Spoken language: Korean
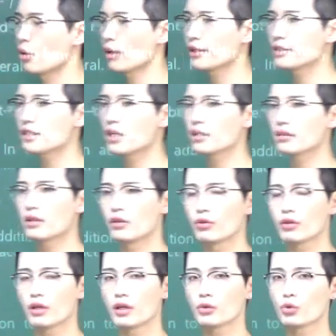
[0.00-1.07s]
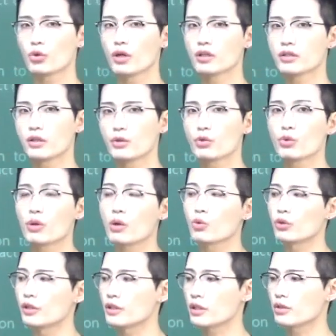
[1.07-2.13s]
환자한테 이렇게 행동하세요
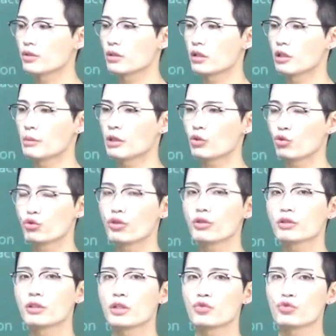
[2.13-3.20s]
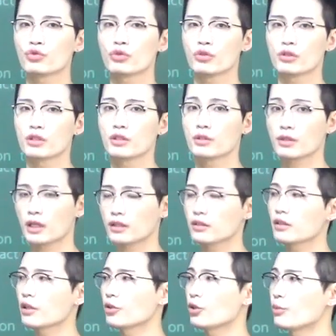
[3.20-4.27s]
라고 의사 선생님이 규정을 해주는 거지 그래서
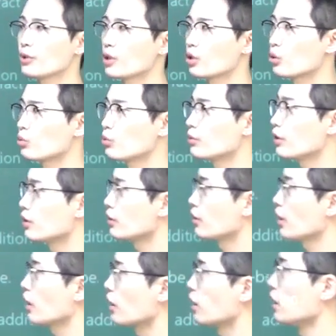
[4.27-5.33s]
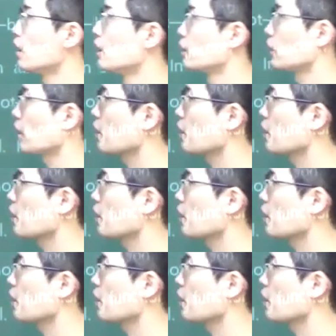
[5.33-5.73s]
같은 개념이라고 보면 되는데 자,